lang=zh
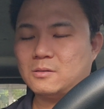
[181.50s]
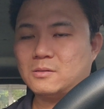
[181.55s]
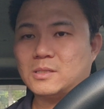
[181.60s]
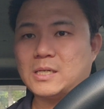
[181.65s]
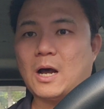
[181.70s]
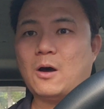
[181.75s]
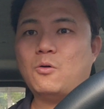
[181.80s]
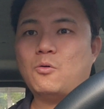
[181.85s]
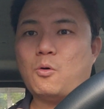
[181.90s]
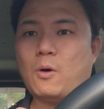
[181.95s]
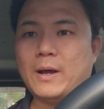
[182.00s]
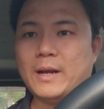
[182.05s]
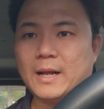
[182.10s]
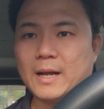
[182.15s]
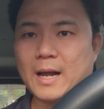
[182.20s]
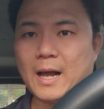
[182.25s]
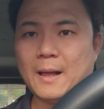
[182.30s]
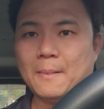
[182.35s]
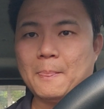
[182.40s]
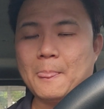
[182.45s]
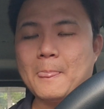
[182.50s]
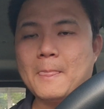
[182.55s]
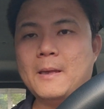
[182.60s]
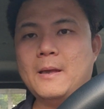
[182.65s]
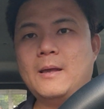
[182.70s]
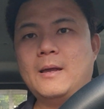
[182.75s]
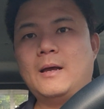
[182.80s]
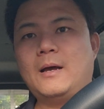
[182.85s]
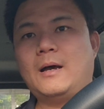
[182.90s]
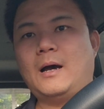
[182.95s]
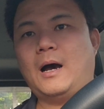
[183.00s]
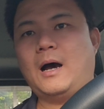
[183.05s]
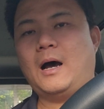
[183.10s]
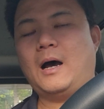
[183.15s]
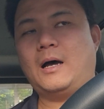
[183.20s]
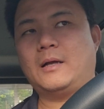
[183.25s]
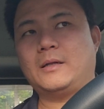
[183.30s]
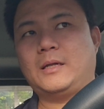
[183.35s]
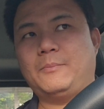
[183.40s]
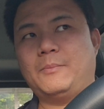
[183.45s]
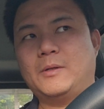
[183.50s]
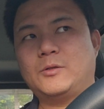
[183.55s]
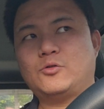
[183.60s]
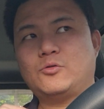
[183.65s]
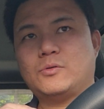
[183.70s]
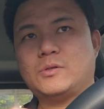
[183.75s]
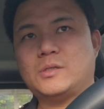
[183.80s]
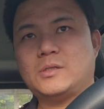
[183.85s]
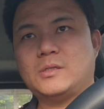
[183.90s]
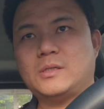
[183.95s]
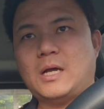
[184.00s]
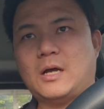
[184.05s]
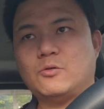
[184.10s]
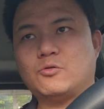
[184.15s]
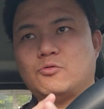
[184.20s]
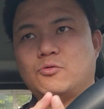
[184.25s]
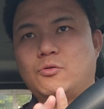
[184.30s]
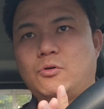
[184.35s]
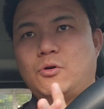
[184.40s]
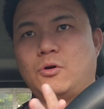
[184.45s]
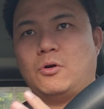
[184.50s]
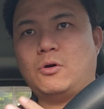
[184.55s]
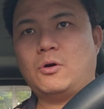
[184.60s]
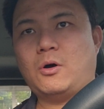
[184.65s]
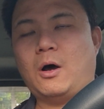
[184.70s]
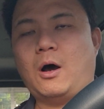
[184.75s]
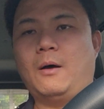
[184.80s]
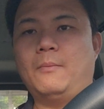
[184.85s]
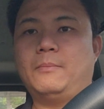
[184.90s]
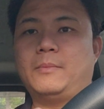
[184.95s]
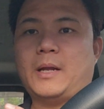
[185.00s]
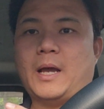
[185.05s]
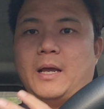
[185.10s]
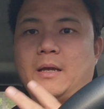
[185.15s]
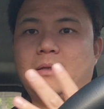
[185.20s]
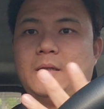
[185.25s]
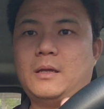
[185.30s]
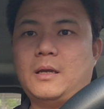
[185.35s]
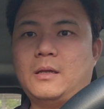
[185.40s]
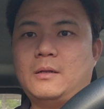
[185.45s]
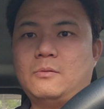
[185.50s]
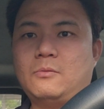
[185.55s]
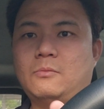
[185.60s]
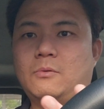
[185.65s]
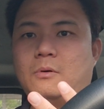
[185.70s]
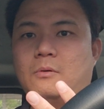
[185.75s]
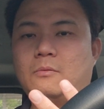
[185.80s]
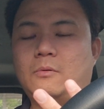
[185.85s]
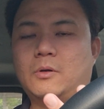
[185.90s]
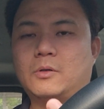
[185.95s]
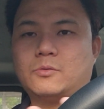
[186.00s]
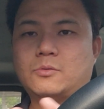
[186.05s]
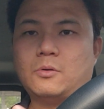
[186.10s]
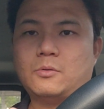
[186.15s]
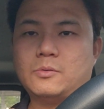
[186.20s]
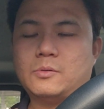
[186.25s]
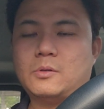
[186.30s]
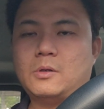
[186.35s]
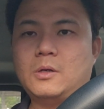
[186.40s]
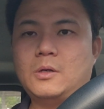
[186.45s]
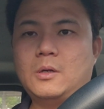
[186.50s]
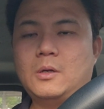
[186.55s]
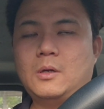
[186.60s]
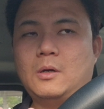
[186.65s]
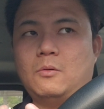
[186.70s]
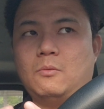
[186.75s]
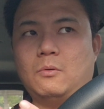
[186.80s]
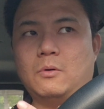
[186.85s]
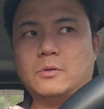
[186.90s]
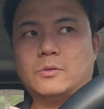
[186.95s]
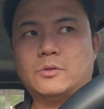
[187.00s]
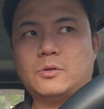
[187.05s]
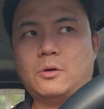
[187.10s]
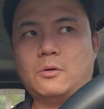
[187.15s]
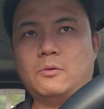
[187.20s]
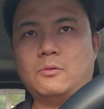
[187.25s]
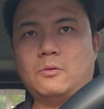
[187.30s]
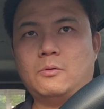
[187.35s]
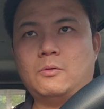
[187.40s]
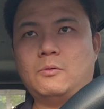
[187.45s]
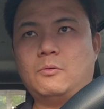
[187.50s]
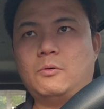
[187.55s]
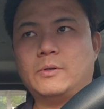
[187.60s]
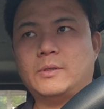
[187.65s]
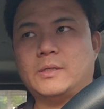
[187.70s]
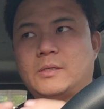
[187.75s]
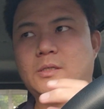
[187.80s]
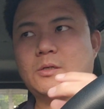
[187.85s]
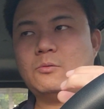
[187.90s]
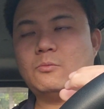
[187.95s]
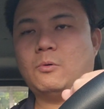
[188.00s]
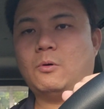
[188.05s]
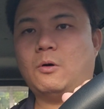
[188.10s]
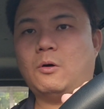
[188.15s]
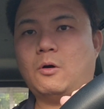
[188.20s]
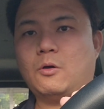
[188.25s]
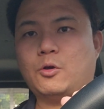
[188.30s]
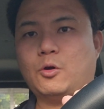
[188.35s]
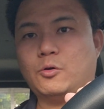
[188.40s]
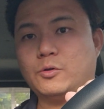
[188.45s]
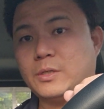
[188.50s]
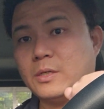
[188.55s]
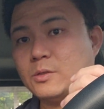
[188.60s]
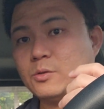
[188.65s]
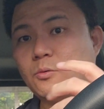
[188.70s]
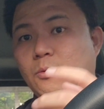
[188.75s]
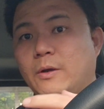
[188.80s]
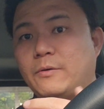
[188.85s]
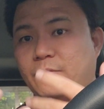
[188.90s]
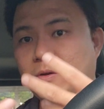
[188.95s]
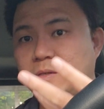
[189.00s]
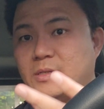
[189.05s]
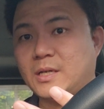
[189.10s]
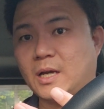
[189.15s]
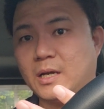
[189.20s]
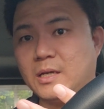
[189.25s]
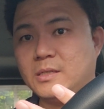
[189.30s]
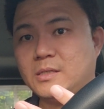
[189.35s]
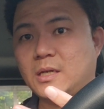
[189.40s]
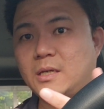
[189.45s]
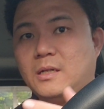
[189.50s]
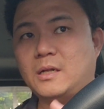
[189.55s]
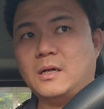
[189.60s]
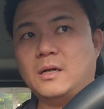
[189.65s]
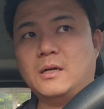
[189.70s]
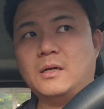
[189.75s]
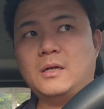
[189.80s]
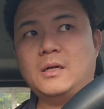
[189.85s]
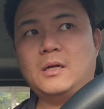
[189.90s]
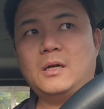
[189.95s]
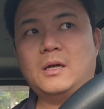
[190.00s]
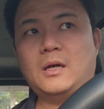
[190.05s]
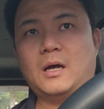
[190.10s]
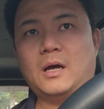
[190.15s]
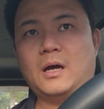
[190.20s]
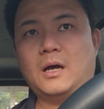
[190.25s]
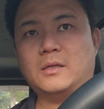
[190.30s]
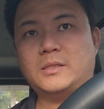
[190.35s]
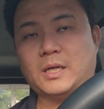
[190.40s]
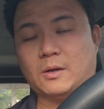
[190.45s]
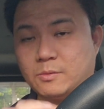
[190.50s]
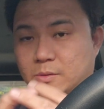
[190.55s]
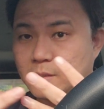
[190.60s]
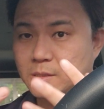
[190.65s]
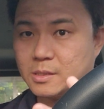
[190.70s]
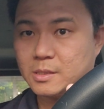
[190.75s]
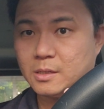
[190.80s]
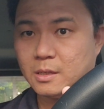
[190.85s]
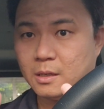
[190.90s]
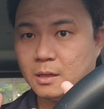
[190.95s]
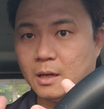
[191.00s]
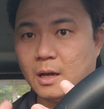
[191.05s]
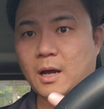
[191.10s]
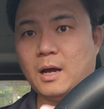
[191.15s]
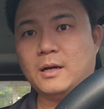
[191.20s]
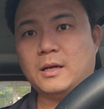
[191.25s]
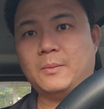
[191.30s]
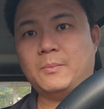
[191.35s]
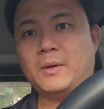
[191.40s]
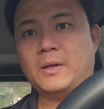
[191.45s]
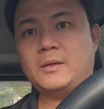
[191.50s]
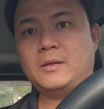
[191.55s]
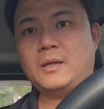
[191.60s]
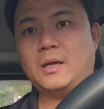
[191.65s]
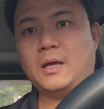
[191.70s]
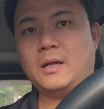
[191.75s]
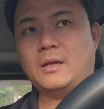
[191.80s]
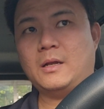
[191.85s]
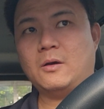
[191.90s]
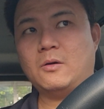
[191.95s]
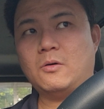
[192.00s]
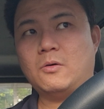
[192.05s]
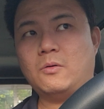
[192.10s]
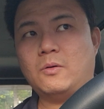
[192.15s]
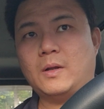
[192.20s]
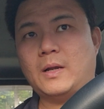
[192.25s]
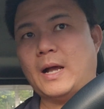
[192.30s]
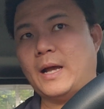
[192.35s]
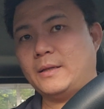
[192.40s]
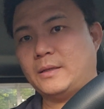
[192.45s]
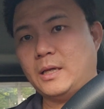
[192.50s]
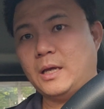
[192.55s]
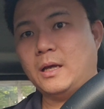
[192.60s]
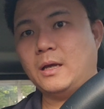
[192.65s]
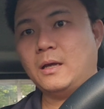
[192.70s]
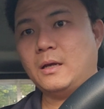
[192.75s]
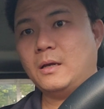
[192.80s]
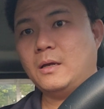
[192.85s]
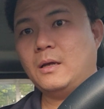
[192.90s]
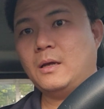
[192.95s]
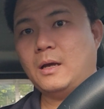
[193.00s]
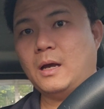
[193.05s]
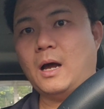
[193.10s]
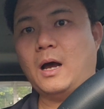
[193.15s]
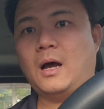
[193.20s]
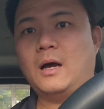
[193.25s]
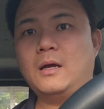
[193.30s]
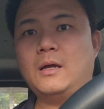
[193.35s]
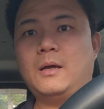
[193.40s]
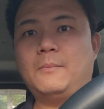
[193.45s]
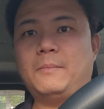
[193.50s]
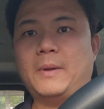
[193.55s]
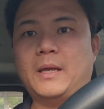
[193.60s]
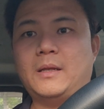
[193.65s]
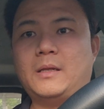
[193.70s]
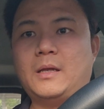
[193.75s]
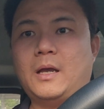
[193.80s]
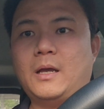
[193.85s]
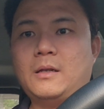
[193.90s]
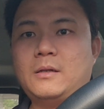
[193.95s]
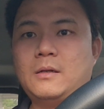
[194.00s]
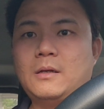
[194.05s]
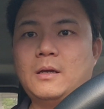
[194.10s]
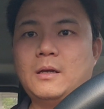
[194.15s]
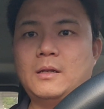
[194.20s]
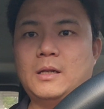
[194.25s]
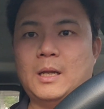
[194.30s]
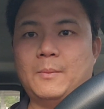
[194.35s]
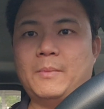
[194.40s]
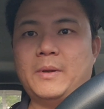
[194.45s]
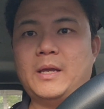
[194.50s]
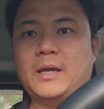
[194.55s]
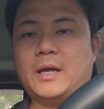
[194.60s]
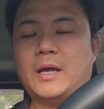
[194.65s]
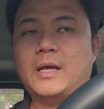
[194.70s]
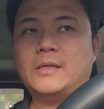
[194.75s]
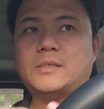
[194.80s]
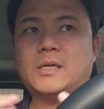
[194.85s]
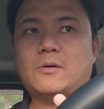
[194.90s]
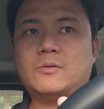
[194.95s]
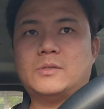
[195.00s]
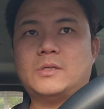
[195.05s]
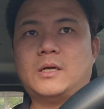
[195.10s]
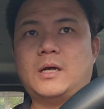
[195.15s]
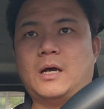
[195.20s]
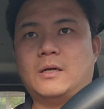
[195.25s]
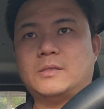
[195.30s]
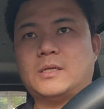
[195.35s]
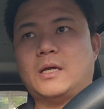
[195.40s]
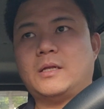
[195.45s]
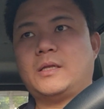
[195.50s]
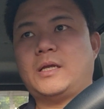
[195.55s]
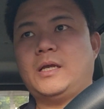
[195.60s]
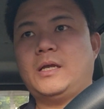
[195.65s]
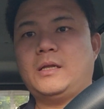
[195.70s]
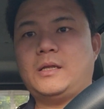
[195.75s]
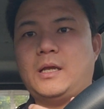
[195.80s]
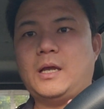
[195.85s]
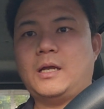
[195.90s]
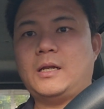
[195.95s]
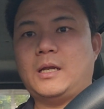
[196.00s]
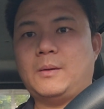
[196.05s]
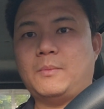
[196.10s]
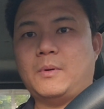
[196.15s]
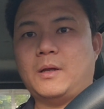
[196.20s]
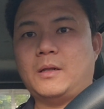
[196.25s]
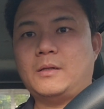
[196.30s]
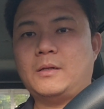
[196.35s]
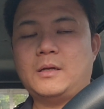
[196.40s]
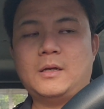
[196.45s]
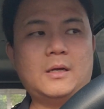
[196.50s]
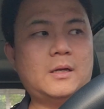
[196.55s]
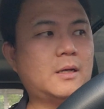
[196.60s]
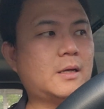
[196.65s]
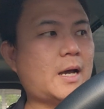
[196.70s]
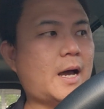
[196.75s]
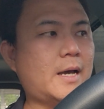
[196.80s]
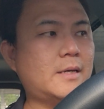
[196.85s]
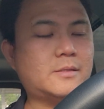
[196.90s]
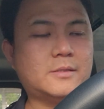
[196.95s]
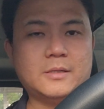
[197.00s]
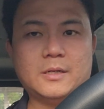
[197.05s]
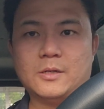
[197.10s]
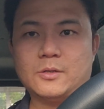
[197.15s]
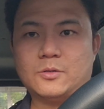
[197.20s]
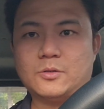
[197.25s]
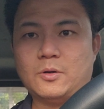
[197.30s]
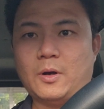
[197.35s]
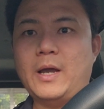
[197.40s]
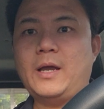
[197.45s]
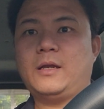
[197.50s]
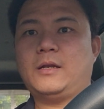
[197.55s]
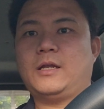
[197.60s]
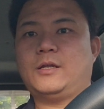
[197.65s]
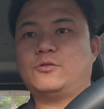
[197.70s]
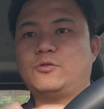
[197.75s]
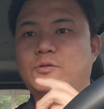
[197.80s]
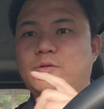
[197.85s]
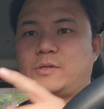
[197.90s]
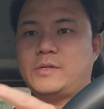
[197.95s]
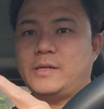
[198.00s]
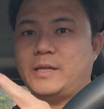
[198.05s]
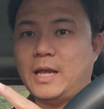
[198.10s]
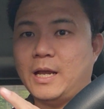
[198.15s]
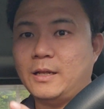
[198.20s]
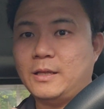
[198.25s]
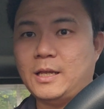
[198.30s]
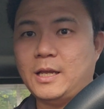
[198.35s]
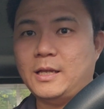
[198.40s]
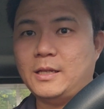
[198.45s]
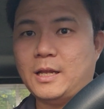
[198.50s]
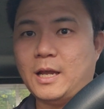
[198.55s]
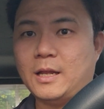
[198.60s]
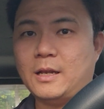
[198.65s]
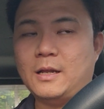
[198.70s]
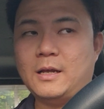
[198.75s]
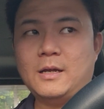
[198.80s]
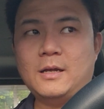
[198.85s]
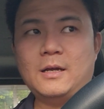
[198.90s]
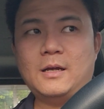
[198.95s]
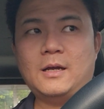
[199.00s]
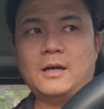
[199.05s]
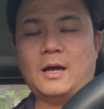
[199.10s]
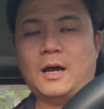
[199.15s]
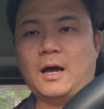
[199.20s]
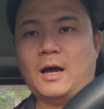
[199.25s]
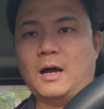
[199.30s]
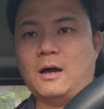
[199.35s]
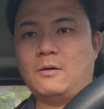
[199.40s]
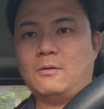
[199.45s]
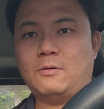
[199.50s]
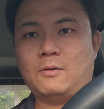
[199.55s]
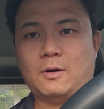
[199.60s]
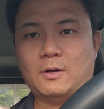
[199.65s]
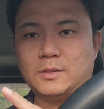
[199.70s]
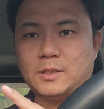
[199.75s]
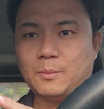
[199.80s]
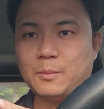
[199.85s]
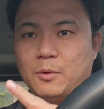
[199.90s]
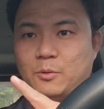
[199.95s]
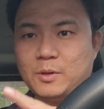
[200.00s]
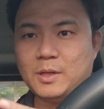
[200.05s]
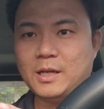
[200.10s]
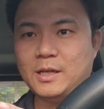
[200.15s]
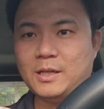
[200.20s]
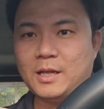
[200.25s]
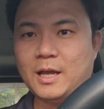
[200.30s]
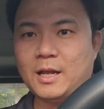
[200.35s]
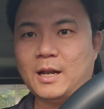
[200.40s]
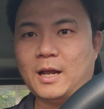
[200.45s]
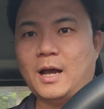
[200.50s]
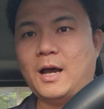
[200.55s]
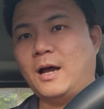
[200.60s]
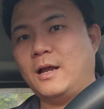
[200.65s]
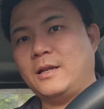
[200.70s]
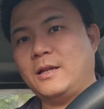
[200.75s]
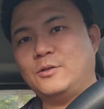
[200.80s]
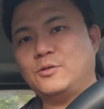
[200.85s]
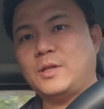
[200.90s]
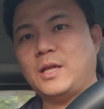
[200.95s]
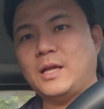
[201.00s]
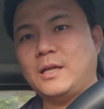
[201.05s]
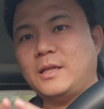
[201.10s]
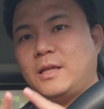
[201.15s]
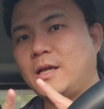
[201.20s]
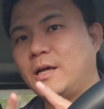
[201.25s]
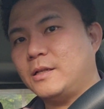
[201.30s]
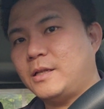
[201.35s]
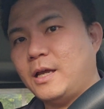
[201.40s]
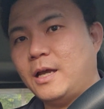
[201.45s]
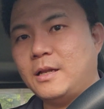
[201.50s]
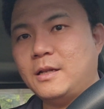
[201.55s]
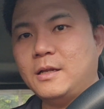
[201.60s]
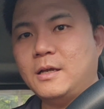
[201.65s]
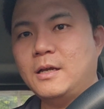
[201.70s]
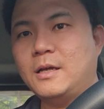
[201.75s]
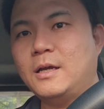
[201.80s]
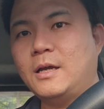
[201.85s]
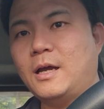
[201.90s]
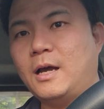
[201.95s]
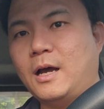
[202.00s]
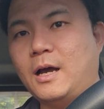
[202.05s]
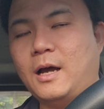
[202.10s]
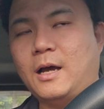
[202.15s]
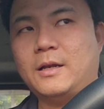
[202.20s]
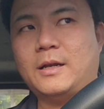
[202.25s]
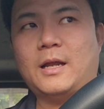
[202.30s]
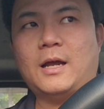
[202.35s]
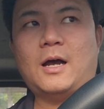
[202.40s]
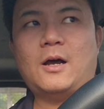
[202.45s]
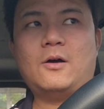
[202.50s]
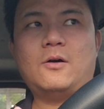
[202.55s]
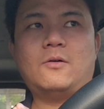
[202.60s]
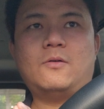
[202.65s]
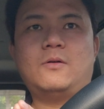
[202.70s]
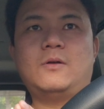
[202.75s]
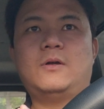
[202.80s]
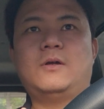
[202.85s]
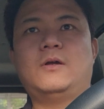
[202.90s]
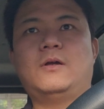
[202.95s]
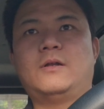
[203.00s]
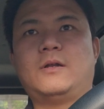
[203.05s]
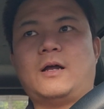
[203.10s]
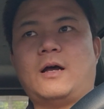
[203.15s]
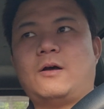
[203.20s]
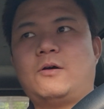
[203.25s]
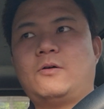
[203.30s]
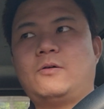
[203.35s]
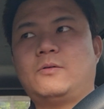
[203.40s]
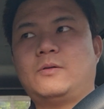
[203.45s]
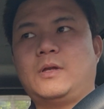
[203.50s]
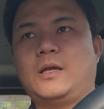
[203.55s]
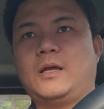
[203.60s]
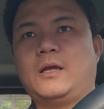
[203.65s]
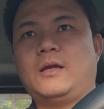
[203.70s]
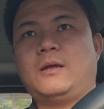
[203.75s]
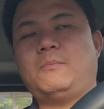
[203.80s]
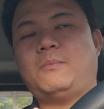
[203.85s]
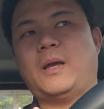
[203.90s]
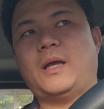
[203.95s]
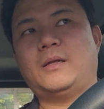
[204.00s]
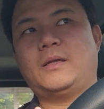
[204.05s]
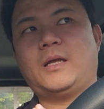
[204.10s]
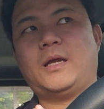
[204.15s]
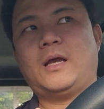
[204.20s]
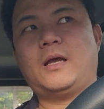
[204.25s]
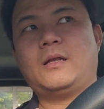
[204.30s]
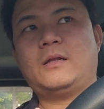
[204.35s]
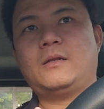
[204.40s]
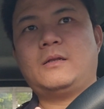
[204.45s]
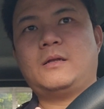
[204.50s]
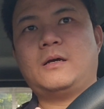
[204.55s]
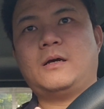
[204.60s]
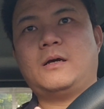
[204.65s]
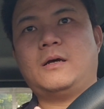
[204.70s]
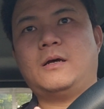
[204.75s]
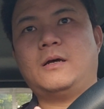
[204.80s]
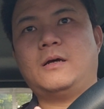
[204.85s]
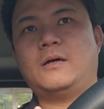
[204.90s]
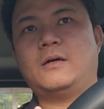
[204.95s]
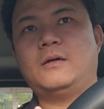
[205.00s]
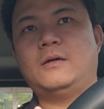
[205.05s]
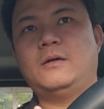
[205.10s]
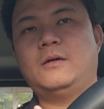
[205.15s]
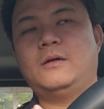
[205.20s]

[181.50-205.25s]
超快的看，啊，你们就知道说哦哪一天我我受我受或者是我有些时候会分享一些的呃小知识啊，你们也能够来听啊，每天你们也可以照这，好像第一天你们开始的时候，哎，你就听第一天。啊，我好像没有第一天啊，你就听第二天，啊，然后，然后你每天的，